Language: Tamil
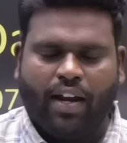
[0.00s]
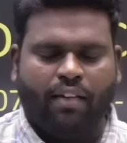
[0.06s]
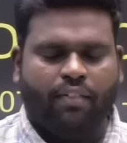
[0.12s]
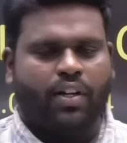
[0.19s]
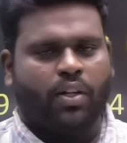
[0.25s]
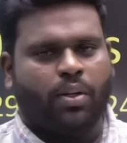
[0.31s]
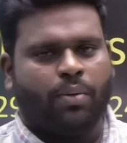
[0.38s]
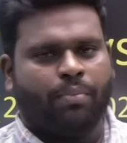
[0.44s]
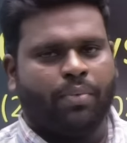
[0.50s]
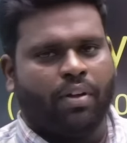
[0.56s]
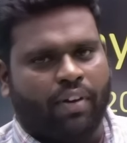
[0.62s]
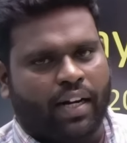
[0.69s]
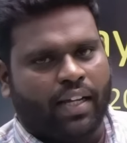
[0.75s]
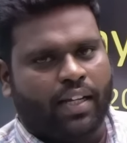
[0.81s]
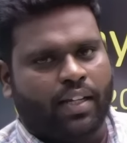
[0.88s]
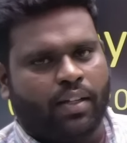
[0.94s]
அனைவருக்கும்
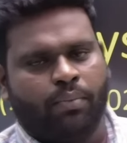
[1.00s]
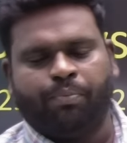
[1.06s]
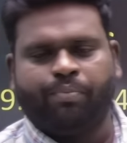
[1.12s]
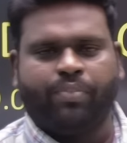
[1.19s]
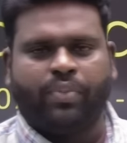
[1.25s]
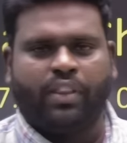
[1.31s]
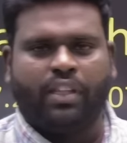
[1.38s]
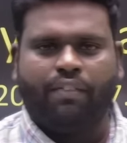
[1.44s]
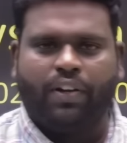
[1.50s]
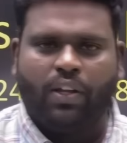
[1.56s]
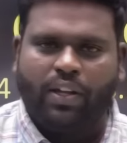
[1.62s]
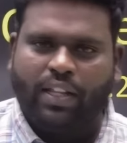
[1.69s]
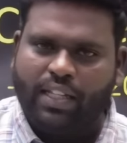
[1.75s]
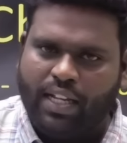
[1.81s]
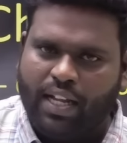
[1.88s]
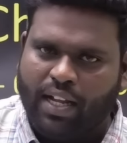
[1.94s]
வணக்கம் இந்த வீடியோ
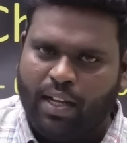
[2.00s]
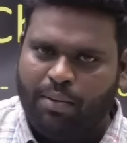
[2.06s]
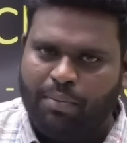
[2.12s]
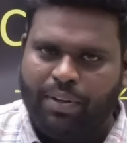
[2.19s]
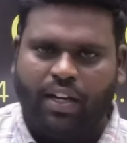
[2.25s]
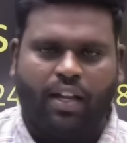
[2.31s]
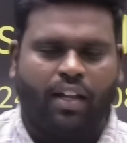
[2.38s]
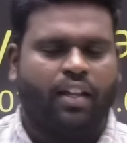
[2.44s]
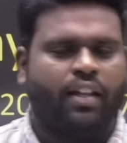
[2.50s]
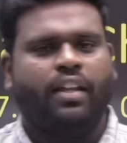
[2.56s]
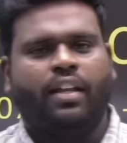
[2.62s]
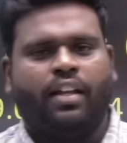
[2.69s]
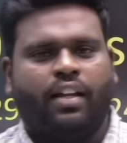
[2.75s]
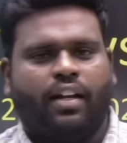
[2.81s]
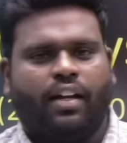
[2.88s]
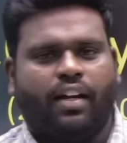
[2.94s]
எதுக்காக அப்படின்னா
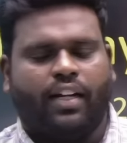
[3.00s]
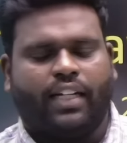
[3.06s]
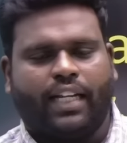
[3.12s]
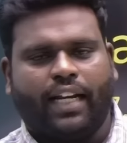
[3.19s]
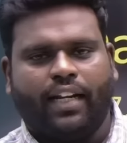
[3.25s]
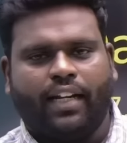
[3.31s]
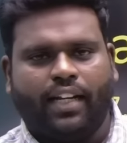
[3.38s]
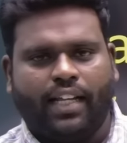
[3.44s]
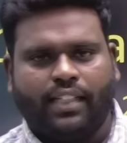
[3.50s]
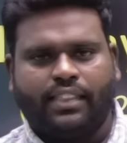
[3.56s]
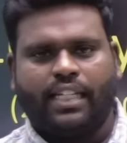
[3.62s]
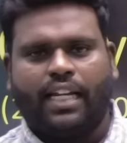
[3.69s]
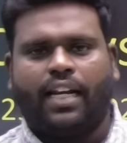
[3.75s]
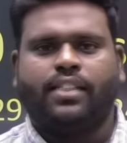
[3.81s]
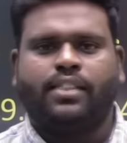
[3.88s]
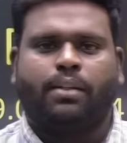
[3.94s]
டென் டே
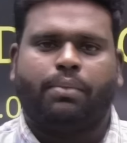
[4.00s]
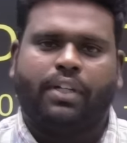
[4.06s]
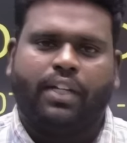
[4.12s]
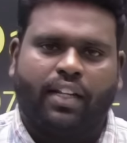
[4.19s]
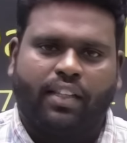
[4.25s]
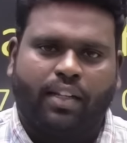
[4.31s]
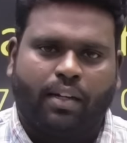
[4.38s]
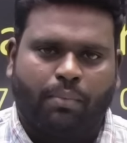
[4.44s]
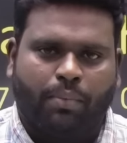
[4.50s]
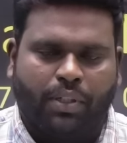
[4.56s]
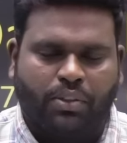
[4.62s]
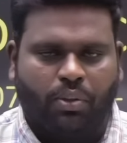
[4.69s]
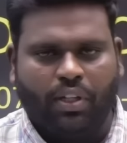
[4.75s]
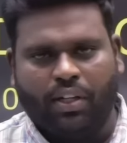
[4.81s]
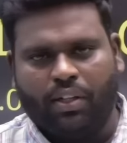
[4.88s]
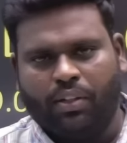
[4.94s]
சேலஞ்ச் அப்படிங்கிறது நம்ம
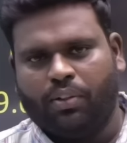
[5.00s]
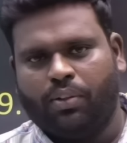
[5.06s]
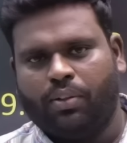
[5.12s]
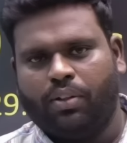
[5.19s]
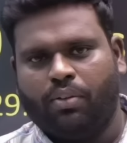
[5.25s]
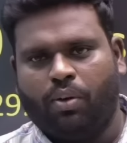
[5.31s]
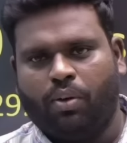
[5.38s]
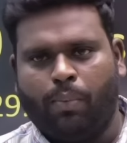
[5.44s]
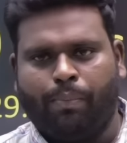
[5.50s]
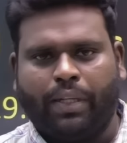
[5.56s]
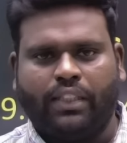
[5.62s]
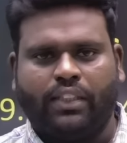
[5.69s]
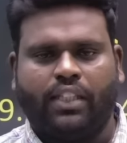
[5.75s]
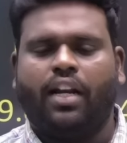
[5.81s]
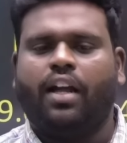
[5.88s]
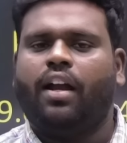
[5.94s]
சொல்லியிருந்தோம் ஒரு
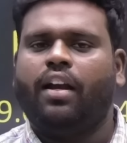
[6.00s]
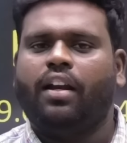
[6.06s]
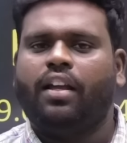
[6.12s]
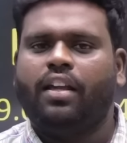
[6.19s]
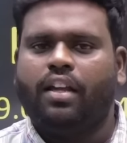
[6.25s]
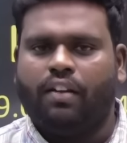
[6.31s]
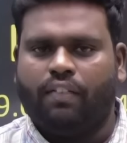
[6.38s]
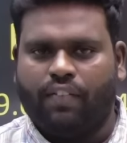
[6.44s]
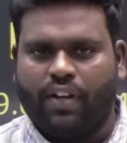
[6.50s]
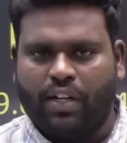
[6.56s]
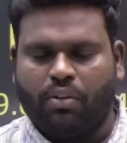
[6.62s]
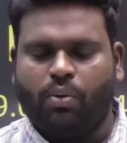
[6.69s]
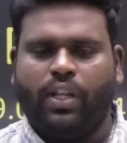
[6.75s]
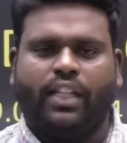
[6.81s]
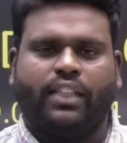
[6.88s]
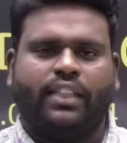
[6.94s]
பத்து நாள்
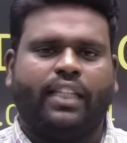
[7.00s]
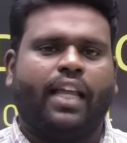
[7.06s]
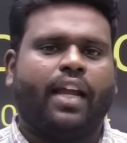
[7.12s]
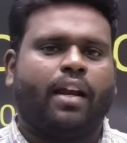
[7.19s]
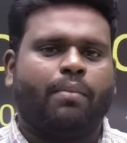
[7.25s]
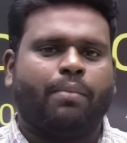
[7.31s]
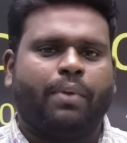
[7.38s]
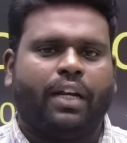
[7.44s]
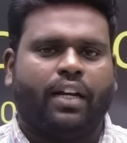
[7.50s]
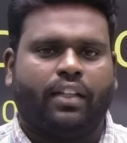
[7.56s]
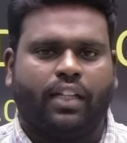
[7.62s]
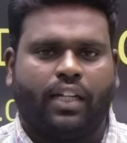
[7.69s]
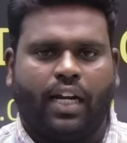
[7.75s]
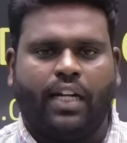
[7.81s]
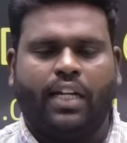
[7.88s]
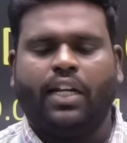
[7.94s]
வரக்கூடிய திங்கட்கிழமையிலிருந்து
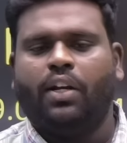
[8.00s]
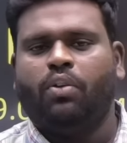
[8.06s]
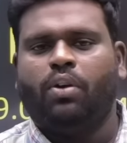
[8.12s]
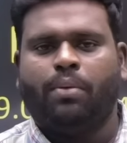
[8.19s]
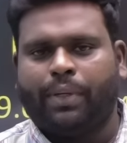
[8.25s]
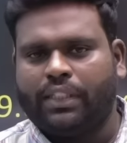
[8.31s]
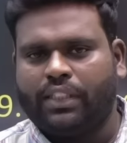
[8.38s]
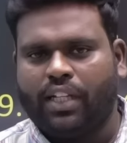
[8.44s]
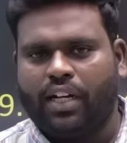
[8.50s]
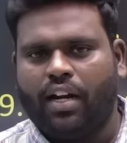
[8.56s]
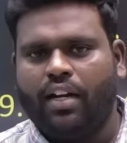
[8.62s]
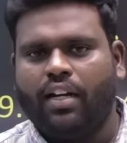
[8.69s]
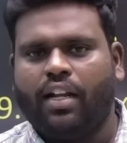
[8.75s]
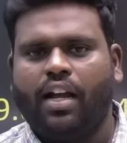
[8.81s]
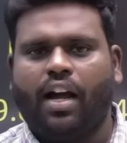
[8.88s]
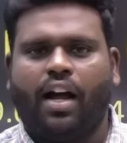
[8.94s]
கண்டினியூவாக பத்து நாள்
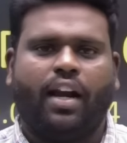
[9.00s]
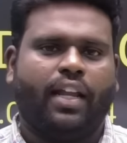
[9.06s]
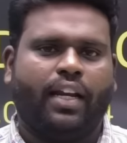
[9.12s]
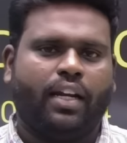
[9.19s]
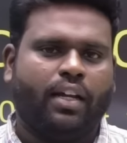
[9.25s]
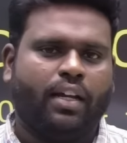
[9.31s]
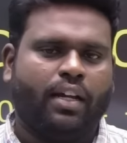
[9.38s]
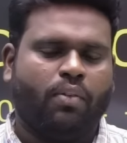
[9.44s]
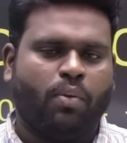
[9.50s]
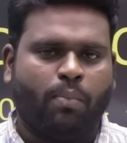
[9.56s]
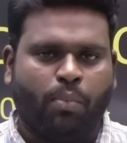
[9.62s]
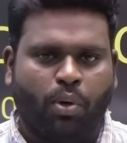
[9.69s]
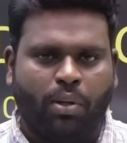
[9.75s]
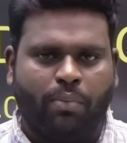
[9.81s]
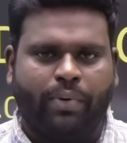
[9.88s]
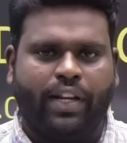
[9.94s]
காலையில்
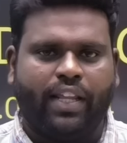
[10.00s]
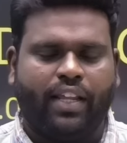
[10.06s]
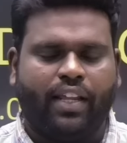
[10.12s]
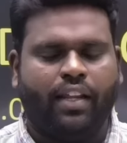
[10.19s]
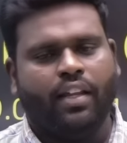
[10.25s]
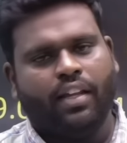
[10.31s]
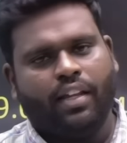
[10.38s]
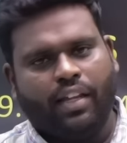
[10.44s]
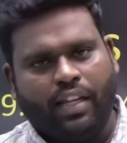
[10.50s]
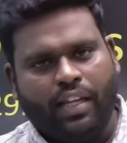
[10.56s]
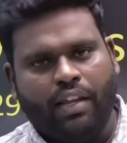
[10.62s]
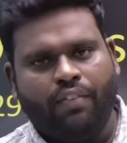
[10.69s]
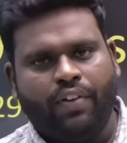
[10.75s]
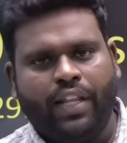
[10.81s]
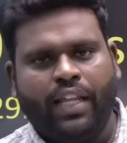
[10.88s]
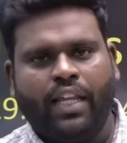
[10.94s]
ஒம்பது மணிக்கு
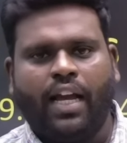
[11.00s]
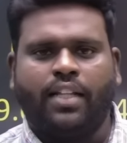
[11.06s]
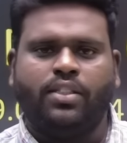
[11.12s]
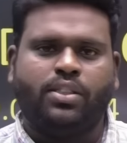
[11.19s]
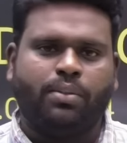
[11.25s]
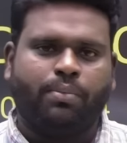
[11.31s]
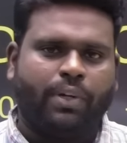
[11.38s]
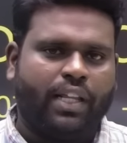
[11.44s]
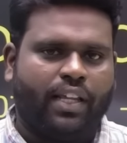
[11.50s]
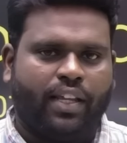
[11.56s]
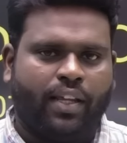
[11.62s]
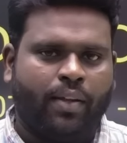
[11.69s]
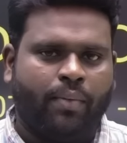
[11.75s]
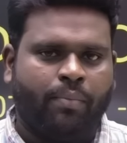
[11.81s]
ஈவினிங் அஞ்சு மணிக்கு